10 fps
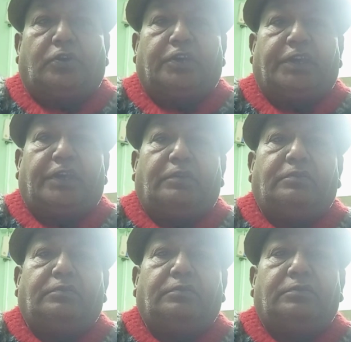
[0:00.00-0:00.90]
সঙ্গে
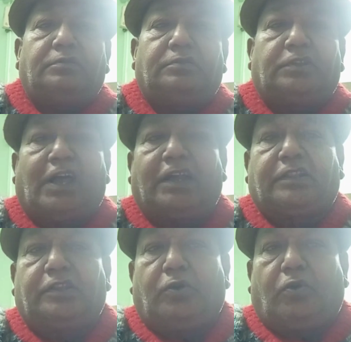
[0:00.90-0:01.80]

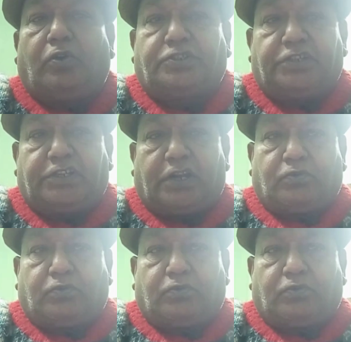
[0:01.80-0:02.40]
থাকতে অস্বীকার